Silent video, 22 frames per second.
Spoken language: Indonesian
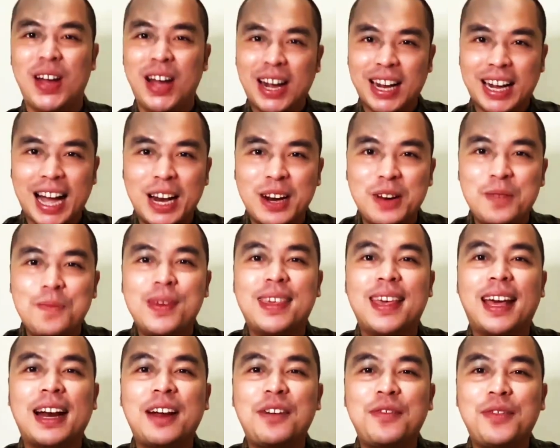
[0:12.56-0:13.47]
Kalau
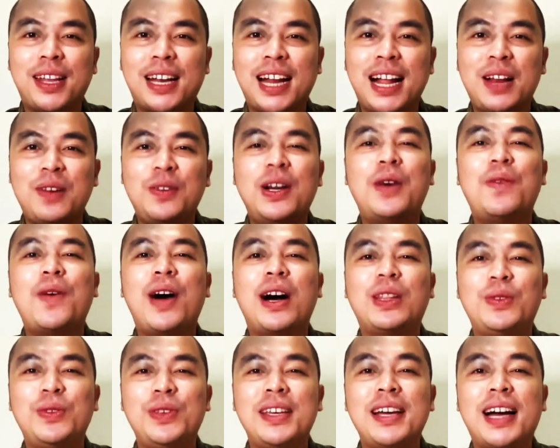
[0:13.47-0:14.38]
bicara viral udah
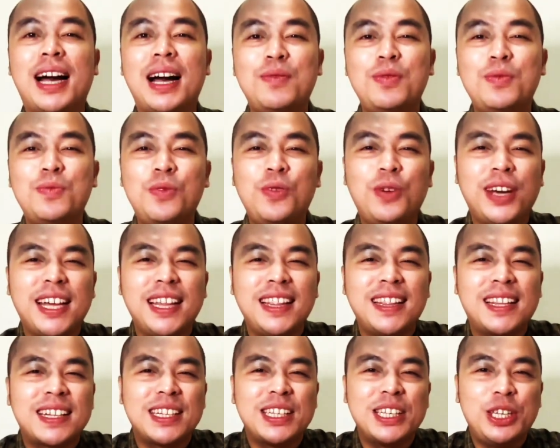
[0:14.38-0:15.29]
waktunya kamu mungkin
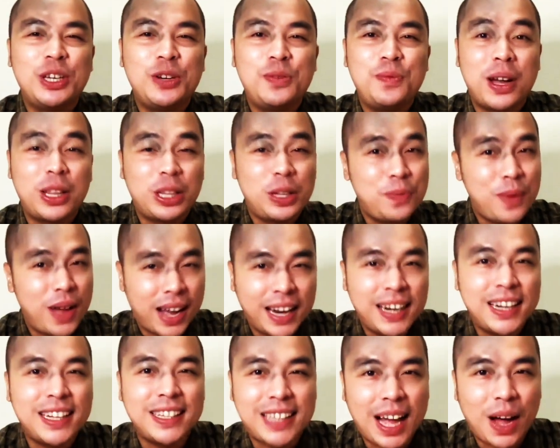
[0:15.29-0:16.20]
tersenyum atau
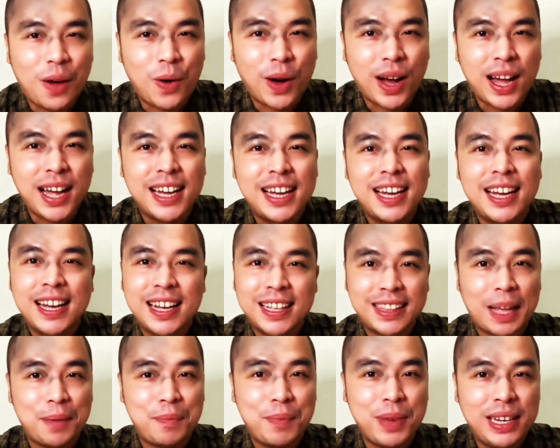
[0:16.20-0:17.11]
bahkan ketawa,
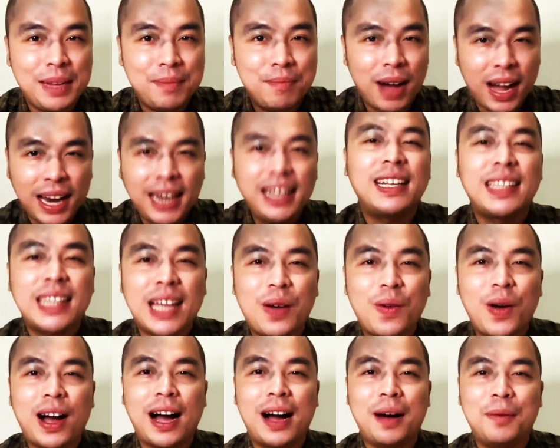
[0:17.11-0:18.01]
tapi di balik
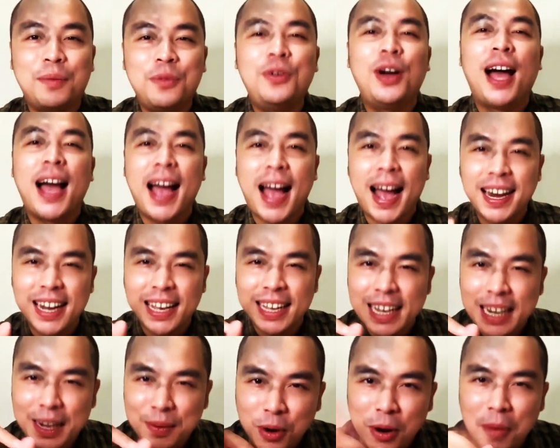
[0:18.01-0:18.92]
ketawa kamu ada
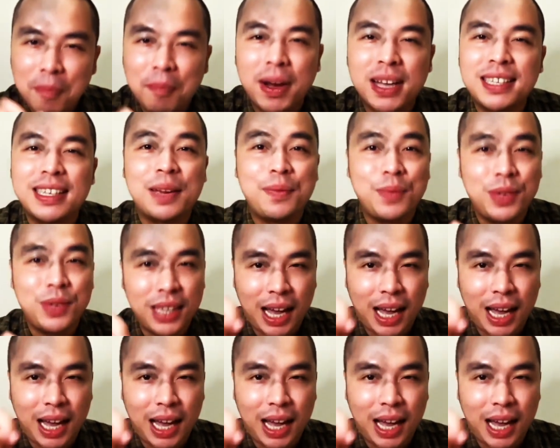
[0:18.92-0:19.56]
ilmu emas yang bisa